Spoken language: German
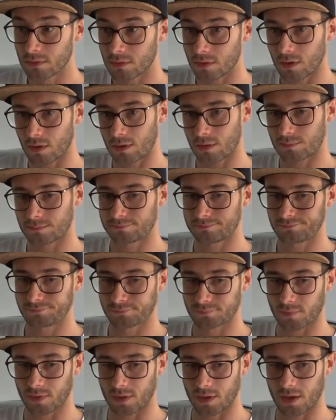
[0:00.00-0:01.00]
ähm,
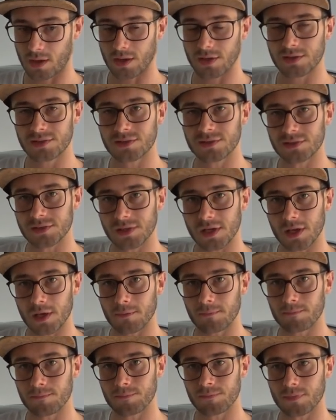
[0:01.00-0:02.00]
ja, ist ein
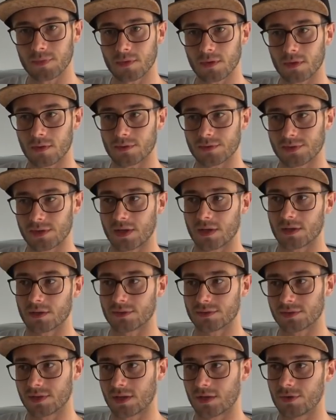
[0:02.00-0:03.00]
sehr, sehr,
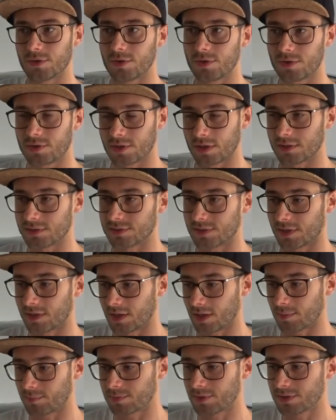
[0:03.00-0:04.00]
sehr nüchternes
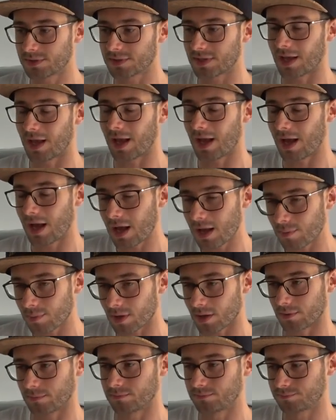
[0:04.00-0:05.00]
Ergebnis.
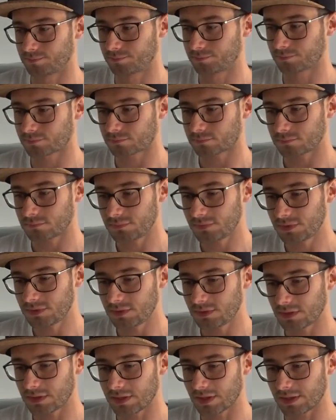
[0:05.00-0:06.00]
Aber
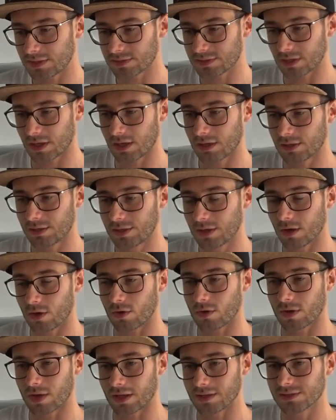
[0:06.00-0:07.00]
ich sage hier
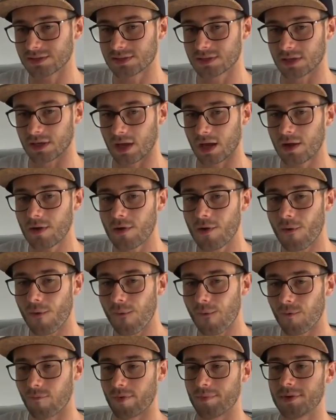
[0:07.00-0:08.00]
auch ganz klar,
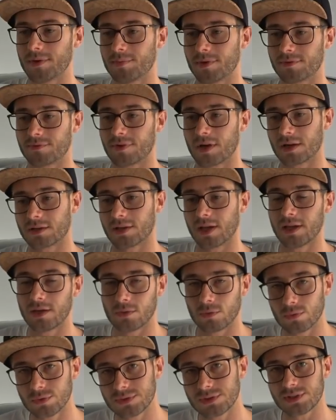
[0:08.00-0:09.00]
wenn mich man fragt, hey,
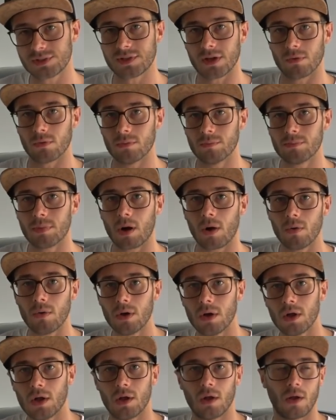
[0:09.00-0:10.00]
lohnt sich der
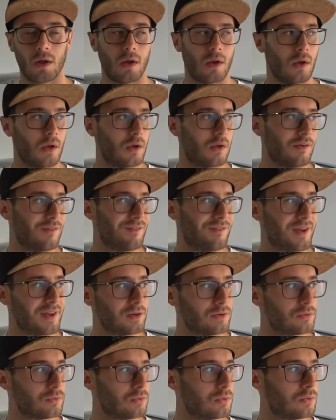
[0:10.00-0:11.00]
Umbau?
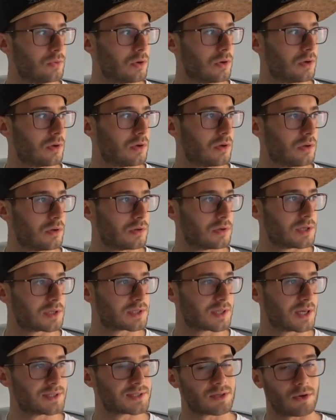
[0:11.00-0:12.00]
Wenn du das
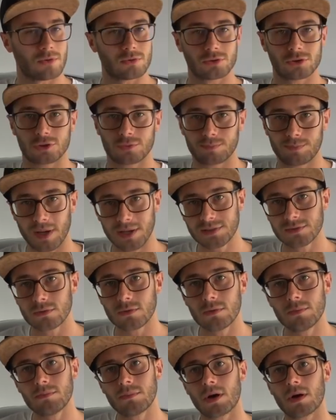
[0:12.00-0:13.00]
Ganze aus Spaß
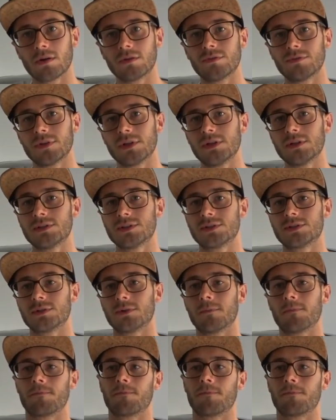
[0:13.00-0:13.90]
umbauen willst,